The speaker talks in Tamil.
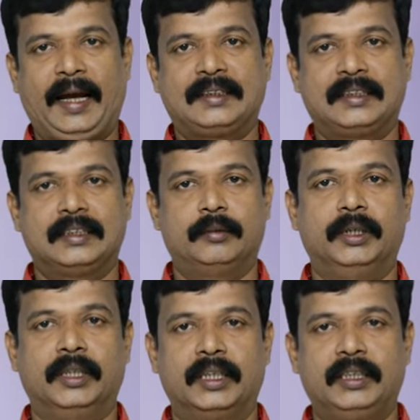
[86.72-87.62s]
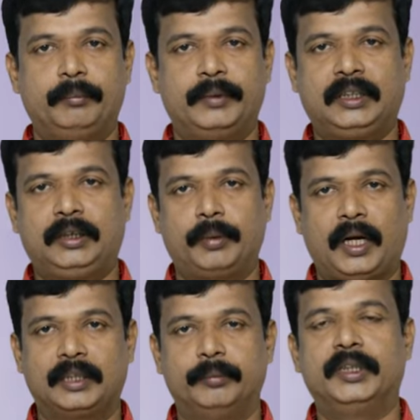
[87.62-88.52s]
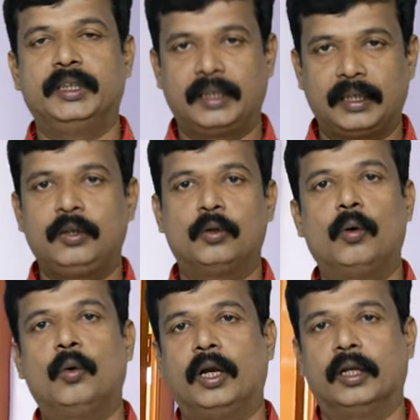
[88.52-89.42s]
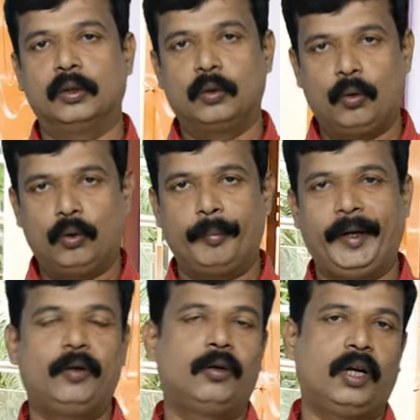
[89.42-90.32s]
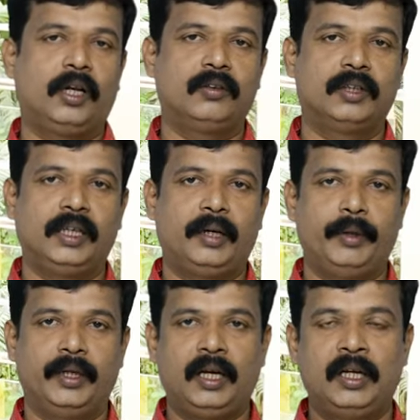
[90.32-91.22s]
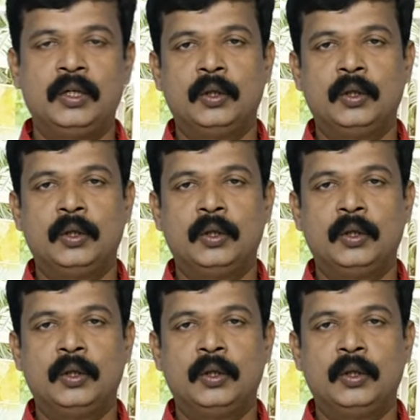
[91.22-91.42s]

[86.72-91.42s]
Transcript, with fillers: ஆக்சஸ் அப்படிங்கிறது பெஸ்ட் ப்ராக்சிமிட்டிங்கிறது கோவூர்லேருந்து கோவூர் மெயின் ரோட்லேருந்து வந்தீங்க அப்படின்னா